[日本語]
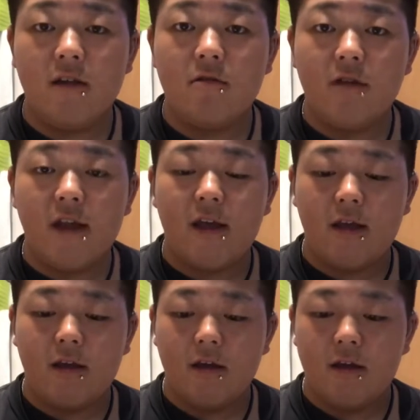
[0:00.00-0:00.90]
るので、
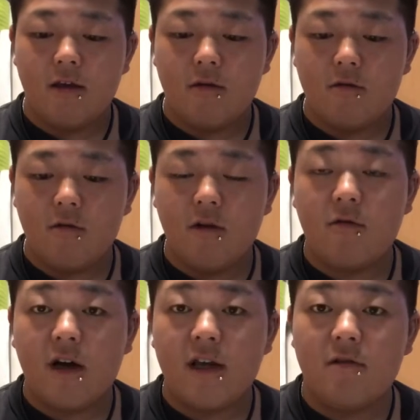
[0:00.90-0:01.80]
これ
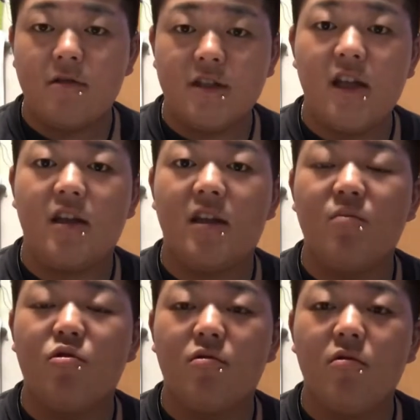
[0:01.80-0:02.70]
を開封して生き
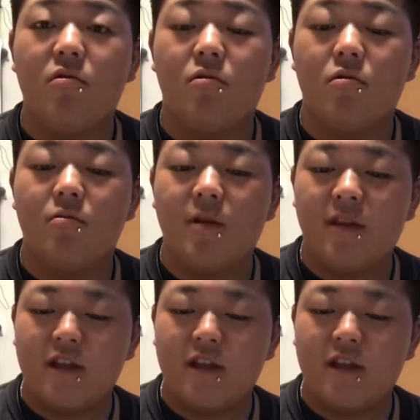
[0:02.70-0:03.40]
物をお見せ